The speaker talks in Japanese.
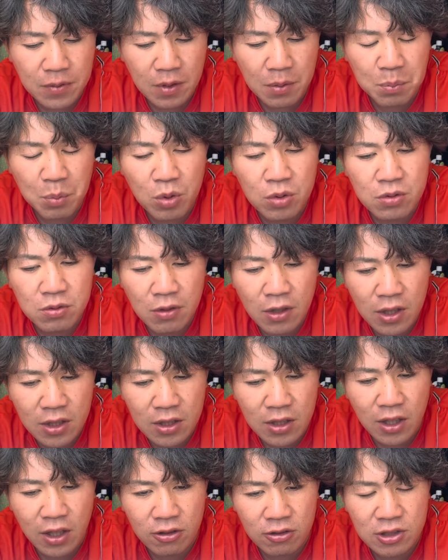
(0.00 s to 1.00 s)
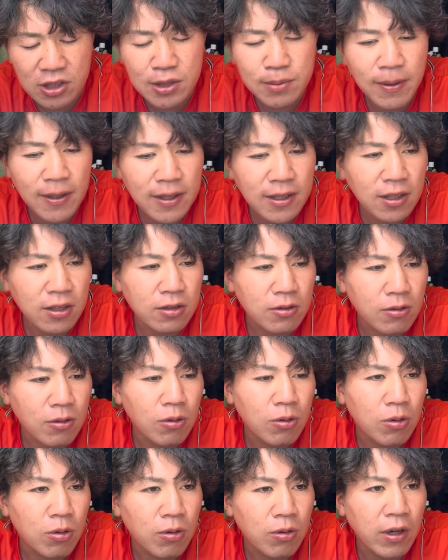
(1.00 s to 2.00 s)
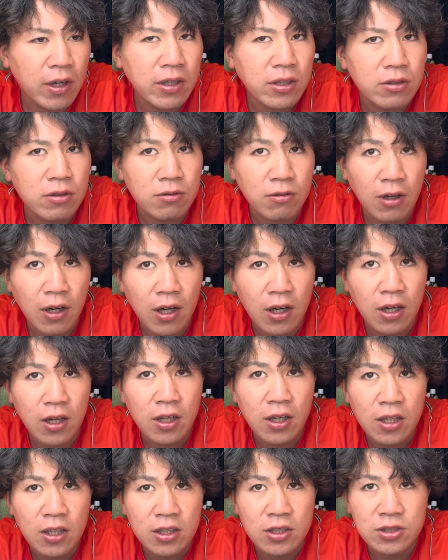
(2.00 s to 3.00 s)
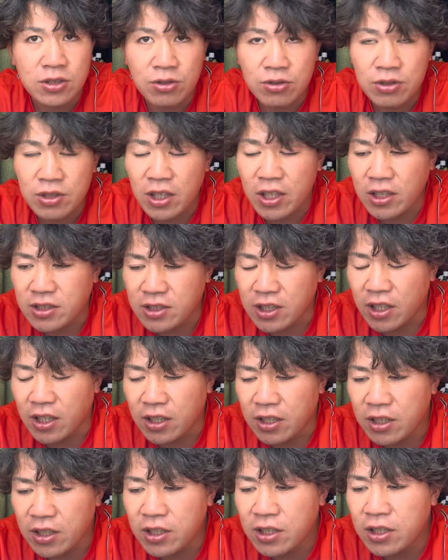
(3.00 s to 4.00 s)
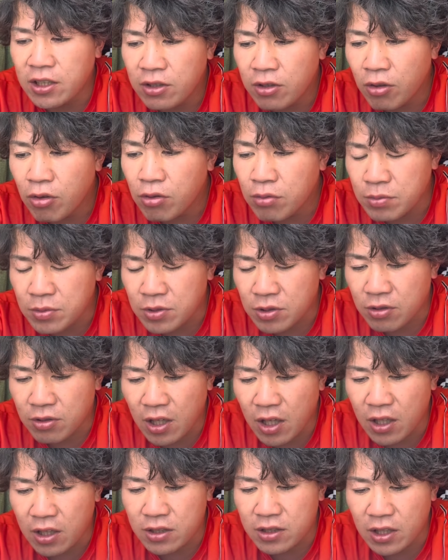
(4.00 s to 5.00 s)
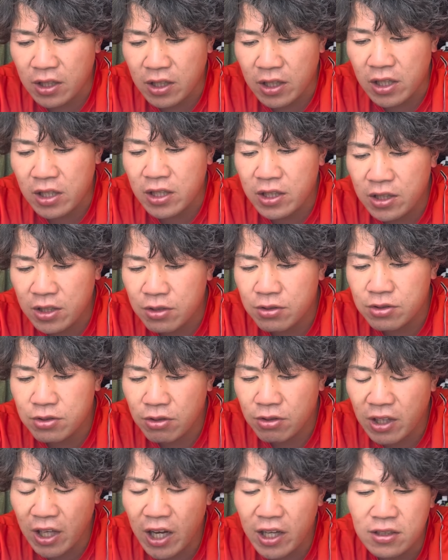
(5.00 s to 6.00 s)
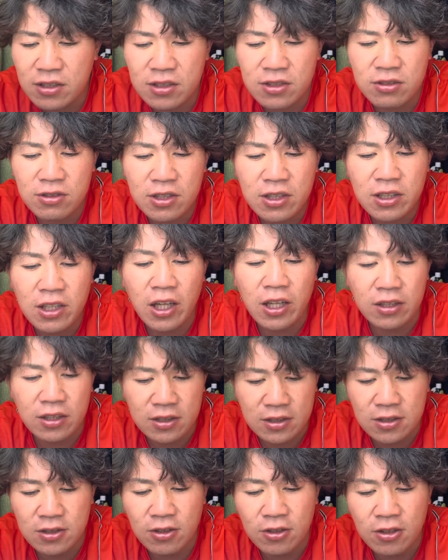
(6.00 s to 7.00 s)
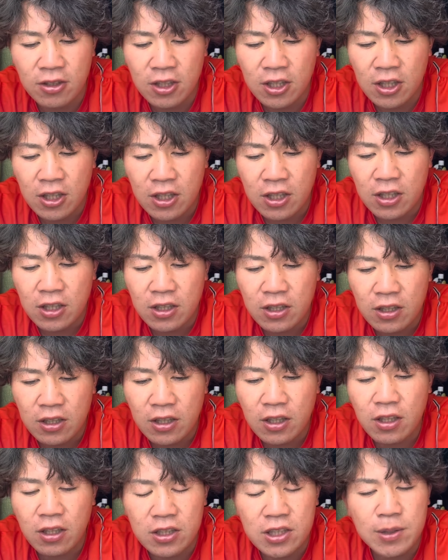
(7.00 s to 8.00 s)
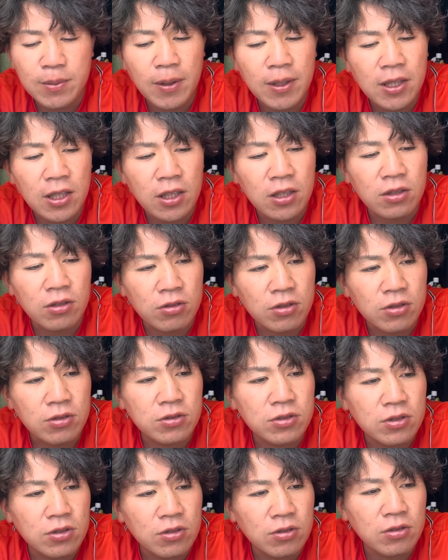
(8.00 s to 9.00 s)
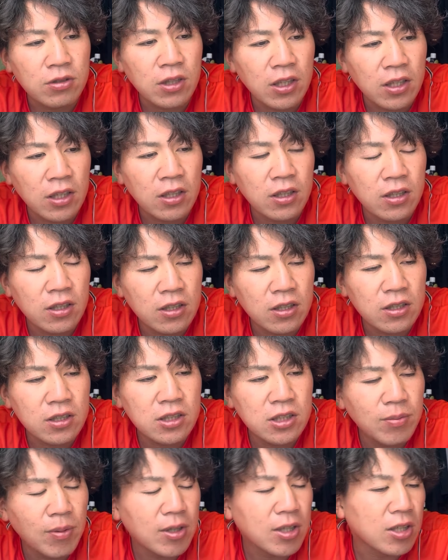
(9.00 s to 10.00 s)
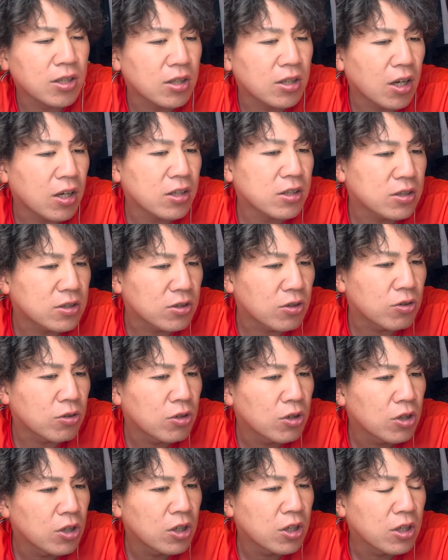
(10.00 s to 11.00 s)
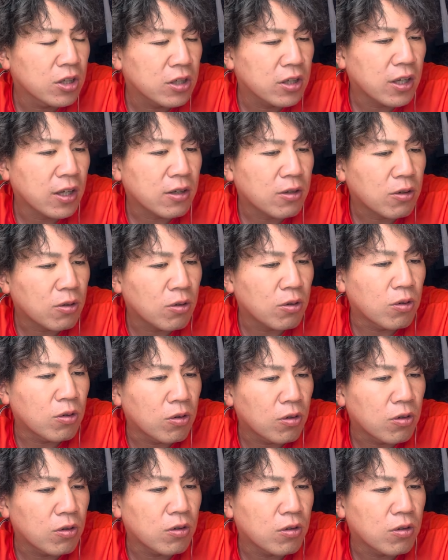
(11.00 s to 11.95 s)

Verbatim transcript: 僕は、あの、千葉県の高校野球は、正直な話ね、いいドームとか、じゃいい球場でやりすぎなんですよ。だから千葉県の球場で、千葉県ってあれでしょ結構、